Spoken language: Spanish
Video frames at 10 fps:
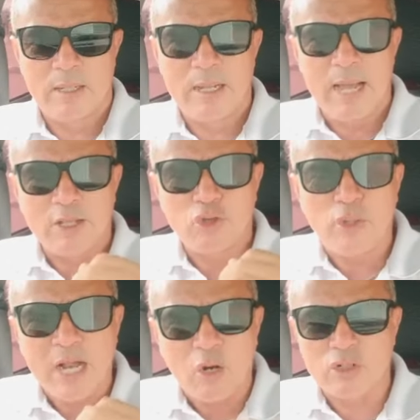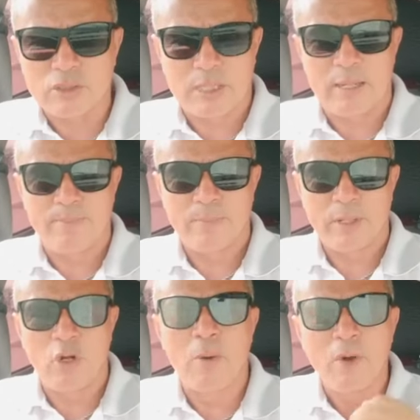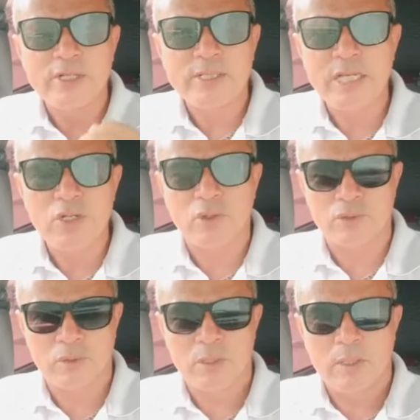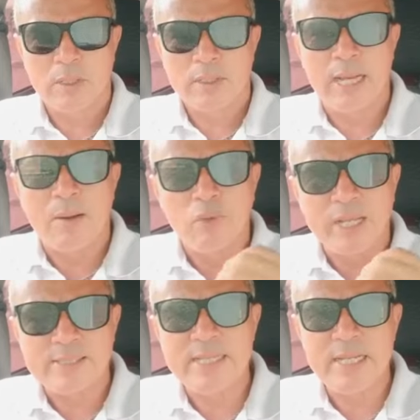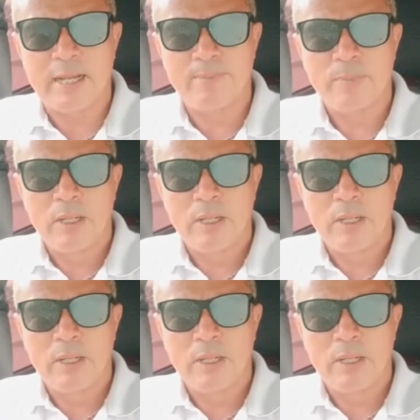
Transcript: a toda costa los bolsillos de la burguesía,